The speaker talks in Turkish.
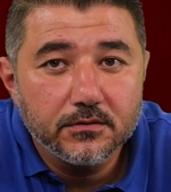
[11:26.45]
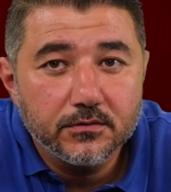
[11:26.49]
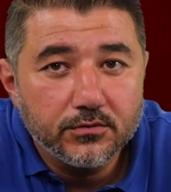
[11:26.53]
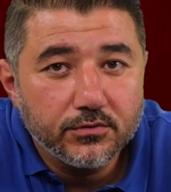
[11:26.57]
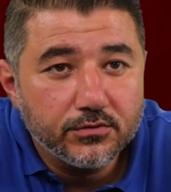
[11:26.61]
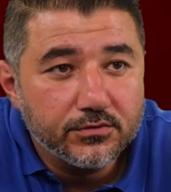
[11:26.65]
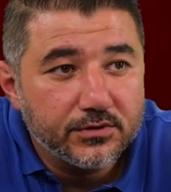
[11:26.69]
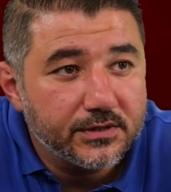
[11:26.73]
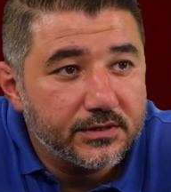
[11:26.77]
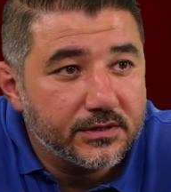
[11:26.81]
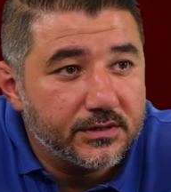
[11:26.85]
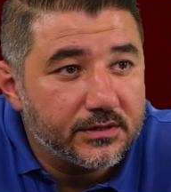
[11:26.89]

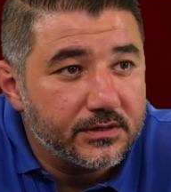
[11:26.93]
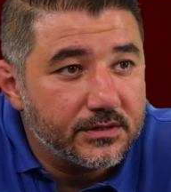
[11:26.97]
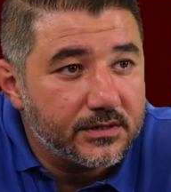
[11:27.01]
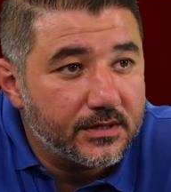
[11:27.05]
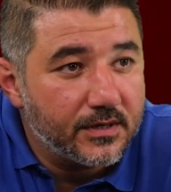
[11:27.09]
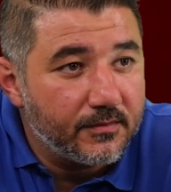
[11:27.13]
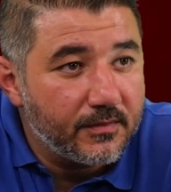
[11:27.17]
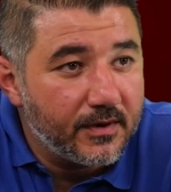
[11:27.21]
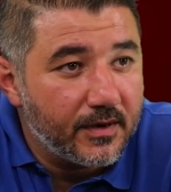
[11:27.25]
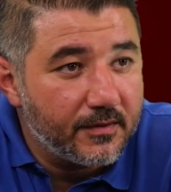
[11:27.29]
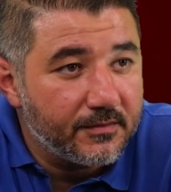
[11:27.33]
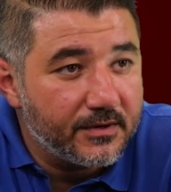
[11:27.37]
rotasını
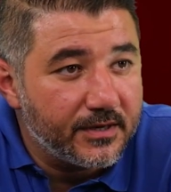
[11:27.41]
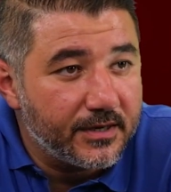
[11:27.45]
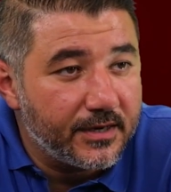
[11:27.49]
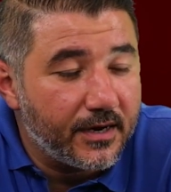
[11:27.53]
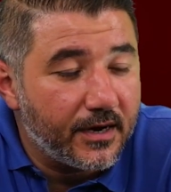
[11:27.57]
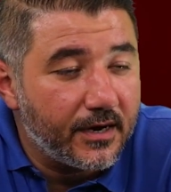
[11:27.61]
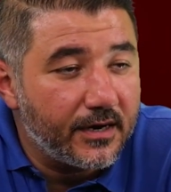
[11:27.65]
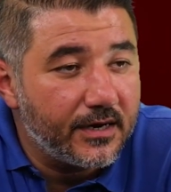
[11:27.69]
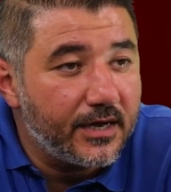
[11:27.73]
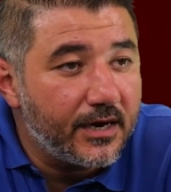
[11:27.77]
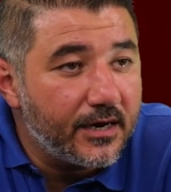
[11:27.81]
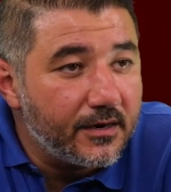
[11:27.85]

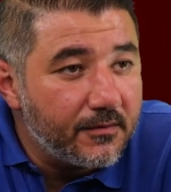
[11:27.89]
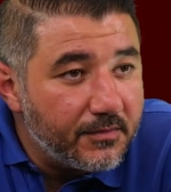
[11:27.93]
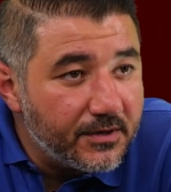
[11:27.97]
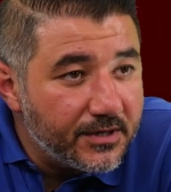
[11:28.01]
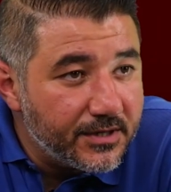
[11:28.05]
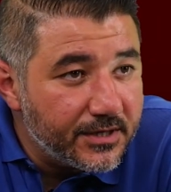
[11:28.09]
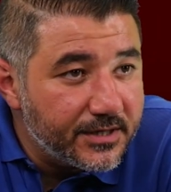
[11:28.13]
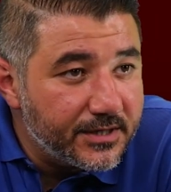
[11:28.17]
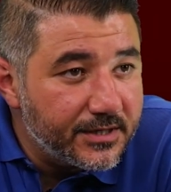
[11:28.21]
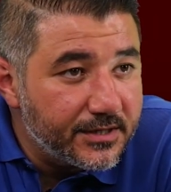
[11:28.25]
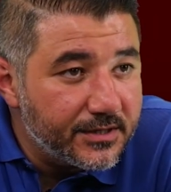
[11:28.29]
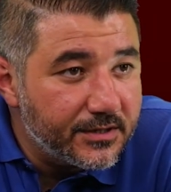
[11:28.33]
tamamıyla Ali
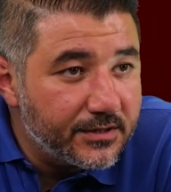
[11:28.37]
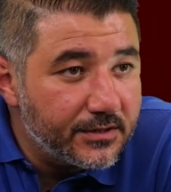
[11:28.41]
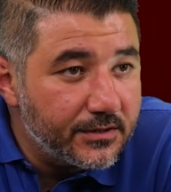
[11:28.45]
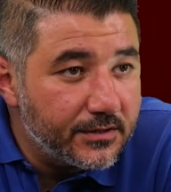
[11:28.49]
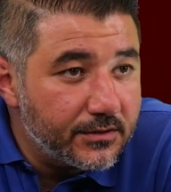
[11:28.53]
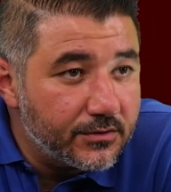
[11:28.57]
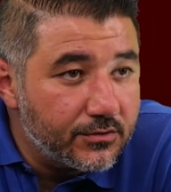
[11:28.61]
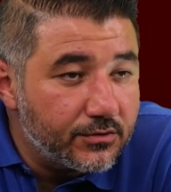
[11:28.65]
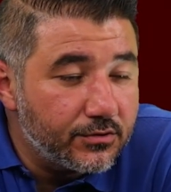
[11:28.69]
Akman'a kırdı.